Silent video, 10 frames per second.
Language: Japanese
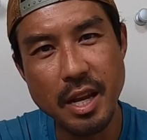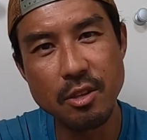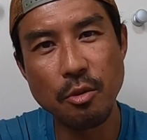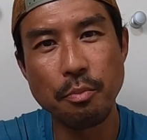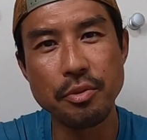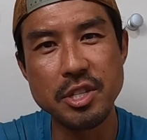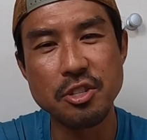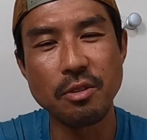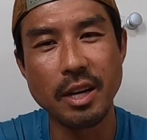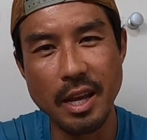ピレンの
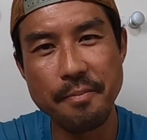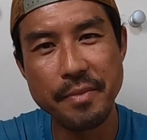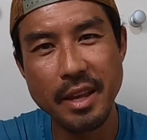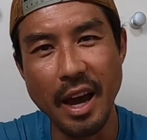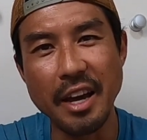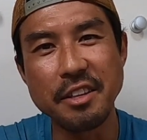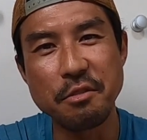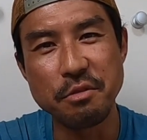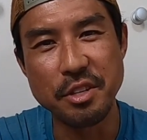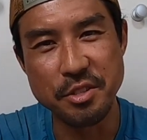ポジションがね、空い
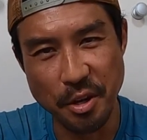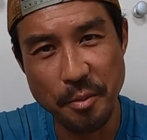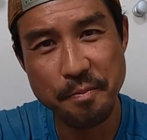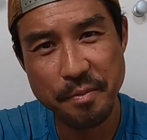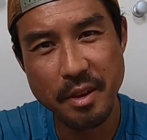てるんですよ。